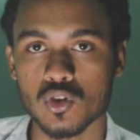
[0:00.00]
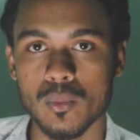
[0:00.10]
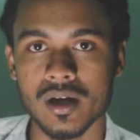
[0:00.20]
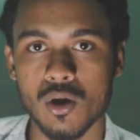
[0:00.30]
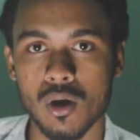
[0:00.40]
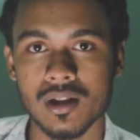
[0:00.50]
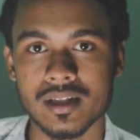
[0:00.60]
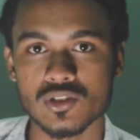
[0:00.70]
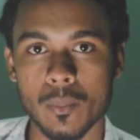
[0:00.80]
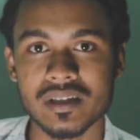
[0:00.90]
বর্তমানে অনলাইন
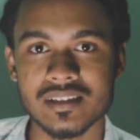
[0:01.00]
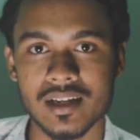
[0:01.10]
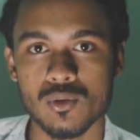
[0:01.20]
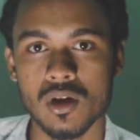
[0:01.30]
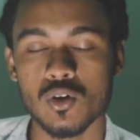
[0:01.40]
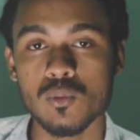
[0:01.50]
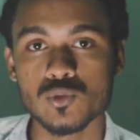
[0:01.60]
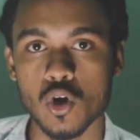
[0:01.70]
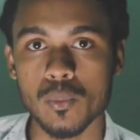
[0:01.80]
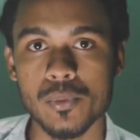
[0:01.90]
শপিং সাইটগুলো খুব
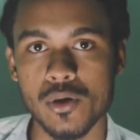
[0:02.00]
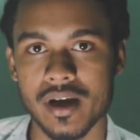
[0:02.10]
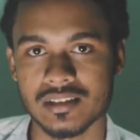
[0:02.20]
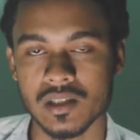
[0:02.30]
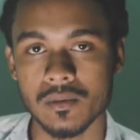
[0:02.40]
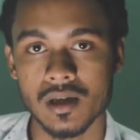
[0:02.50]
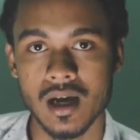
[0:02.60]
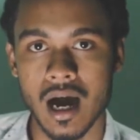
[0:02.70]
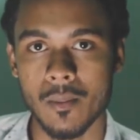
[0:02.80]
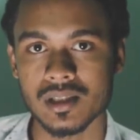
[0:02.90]
জনপ্রিয় হয়ে গেছে
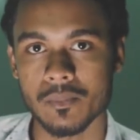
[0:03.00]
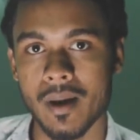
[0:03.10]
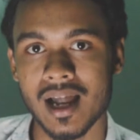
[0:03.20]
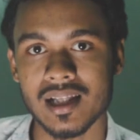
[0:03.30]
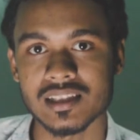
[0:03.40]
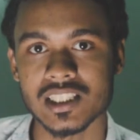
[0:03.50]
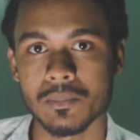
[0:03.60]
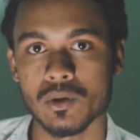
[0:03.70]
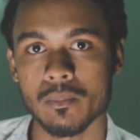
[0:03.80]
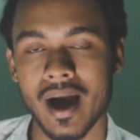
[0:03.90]
আমাদের বাংলাদেশে
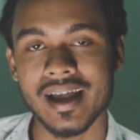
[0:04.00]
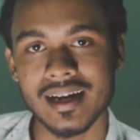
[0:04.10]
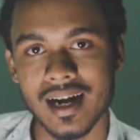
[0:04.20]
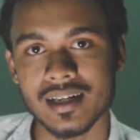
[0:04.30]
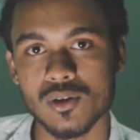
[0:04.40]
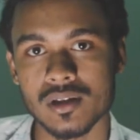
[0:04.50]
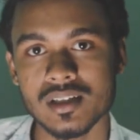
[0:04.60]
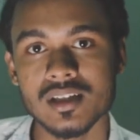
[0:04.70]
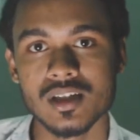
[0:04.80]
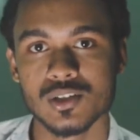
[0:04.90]
এবং বাইরের কান্ট্রিগুলোতে
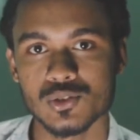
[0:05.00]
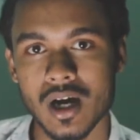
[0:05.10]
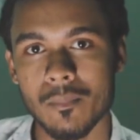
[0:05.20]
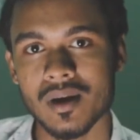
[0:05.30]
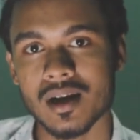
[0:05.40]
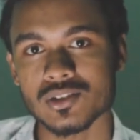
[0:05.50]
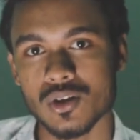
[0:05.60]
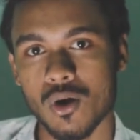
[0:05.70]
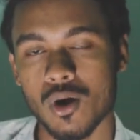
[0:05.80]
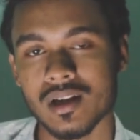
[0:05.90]
সো আমরা
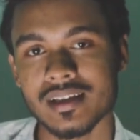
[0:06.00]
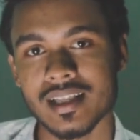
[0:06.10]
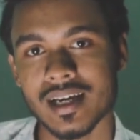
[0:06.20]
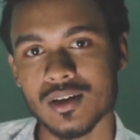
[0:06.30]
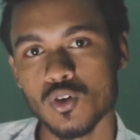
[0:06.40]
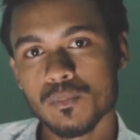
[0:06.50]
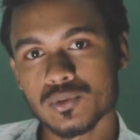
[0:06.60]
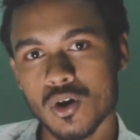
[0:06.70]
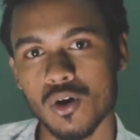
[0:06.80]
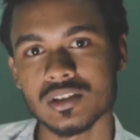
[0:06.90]
অনলাইন থেকে খুব
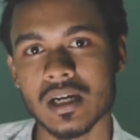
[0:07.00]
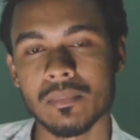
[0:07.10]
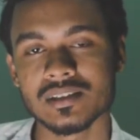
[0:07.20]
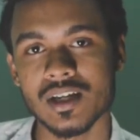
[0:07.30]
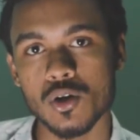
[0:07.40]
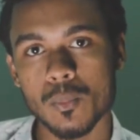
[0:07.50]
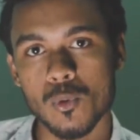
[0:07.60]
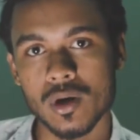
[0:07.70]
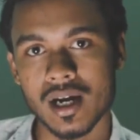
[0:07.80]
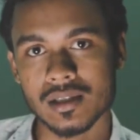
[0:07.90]
সহজে আমরা যে কোনো
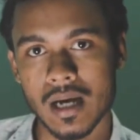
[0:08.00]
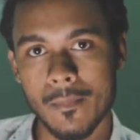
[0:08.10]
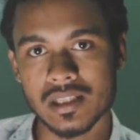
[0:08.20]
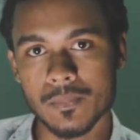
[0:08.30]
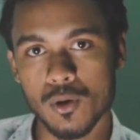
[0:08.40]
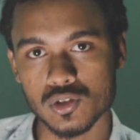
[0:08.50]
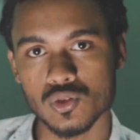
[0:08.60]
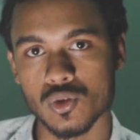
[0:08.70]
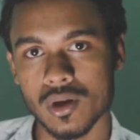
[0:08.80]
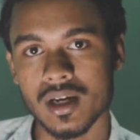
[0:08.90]
প্রোডাক্ট আমাদের
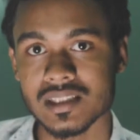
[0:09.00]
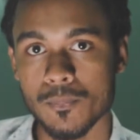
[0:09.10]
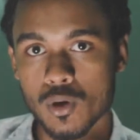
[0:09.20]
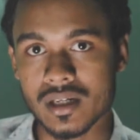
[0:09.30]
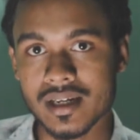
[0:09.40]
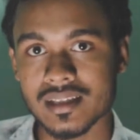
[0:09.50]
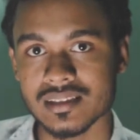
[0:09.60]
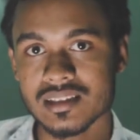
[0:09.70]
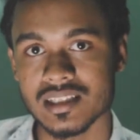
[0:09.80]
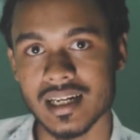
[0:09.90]
পছন্দ হলে যে প্রোডাক্টটা
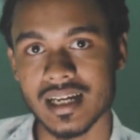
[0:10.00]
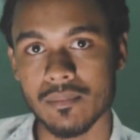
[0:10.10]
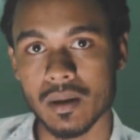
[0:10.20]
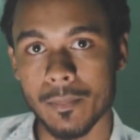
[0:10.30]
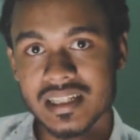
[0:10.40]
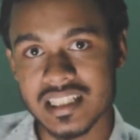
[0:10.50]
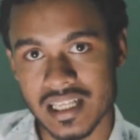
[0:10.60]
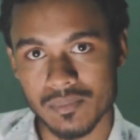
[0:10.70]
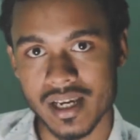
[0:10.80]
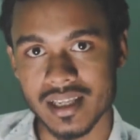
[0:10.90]
কিনতেছি সেটাকে আমরা বেশি
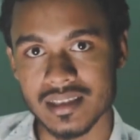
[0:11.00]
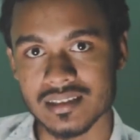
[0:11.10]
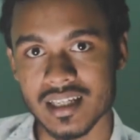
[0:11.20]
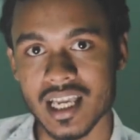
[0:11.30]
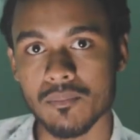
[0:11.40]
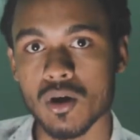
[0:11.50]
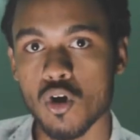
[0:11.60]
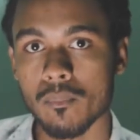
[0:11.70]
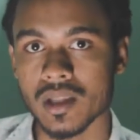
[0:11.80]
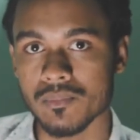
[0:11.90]
দাম দিয়ে কিনতেছি কিংবা
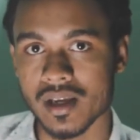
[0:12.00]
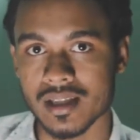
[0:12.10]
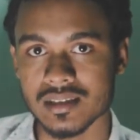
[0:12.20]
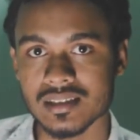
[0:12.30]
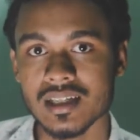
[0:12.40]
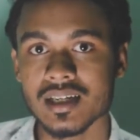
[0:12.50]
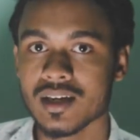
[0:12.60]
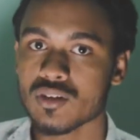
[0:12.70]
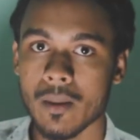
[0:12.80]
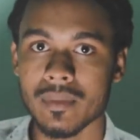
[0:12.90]
কম দাম দিয়ে কিনতেছি
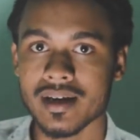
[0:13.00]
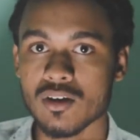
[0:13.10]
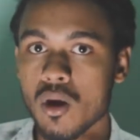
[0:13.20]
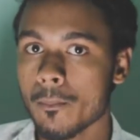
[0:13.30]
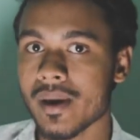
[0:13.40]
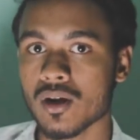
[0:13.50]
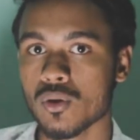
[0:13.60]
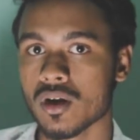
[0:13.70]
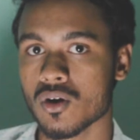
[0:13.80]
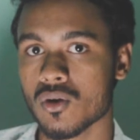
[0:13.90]
কিন্তু আমরা এটা কম্পেয়ার
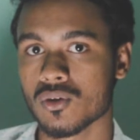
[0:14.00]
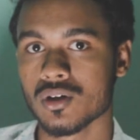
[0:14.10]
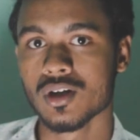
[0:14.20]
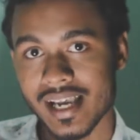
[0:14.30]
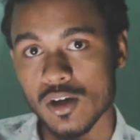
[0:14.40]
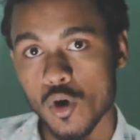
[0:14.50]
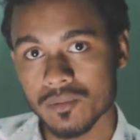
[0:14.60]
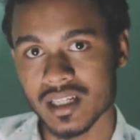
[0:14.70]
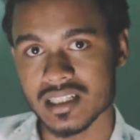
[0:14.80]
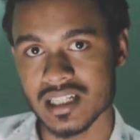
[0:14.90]
করি না কখনো এই
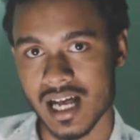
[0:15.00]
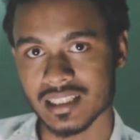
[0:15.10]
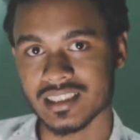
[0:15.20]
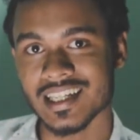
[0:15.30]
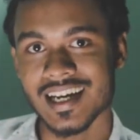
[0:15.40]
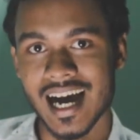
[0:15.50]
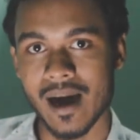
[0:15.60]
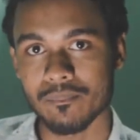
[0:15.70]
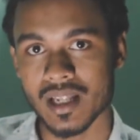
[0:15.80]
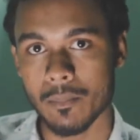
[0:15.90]
ওয়েবসাইটের সাহায্যে
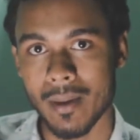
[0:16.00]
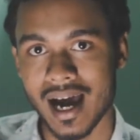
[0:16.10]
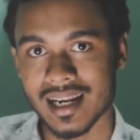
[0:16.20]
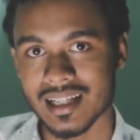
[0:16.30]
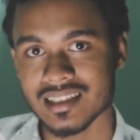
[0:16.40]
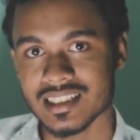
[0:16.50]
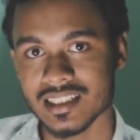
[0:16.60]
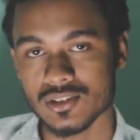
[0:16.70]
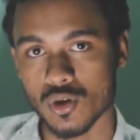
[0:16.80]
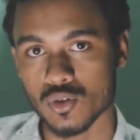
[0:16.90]
আপনারা বাংলাদেশি
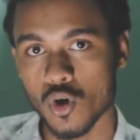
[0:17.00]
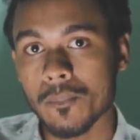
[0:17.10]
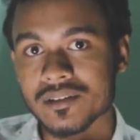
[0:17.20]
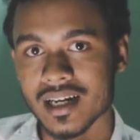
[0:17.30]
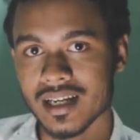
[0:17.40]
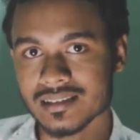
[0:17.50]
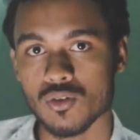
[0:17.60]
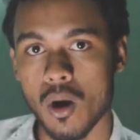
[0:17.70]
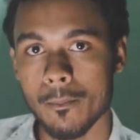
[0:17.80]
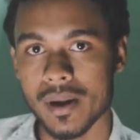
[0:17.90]
যত ওয়েবসাইট আছে
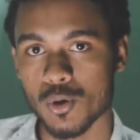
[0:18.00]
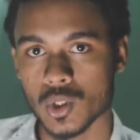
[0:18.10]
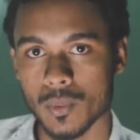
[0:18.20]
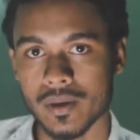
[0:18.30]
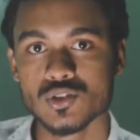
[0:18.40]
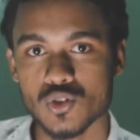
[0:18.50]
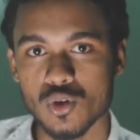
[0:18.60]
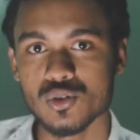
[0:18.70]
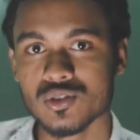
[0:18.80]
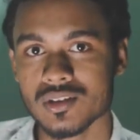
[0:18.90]
কম্পেয়ার করতে পারে
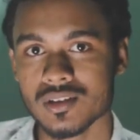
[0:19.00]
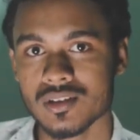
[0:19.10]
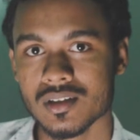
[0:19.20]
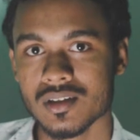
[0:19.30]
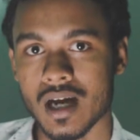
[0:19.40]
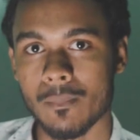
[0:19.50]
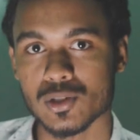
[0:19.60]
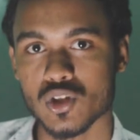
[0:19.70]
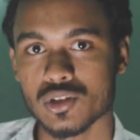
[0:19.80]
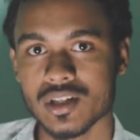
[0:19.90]
চলুন আমরা
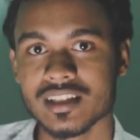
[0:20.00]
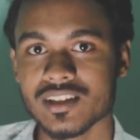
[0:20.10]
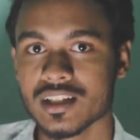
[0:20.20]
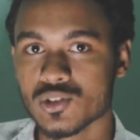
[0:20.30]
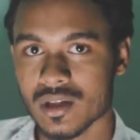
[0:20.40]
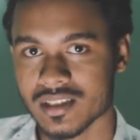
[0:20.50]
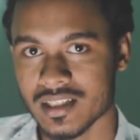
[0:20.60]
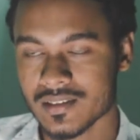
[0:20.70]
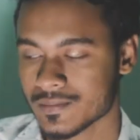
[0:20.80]
সরাসরি স্ক্রিনে চলে যাই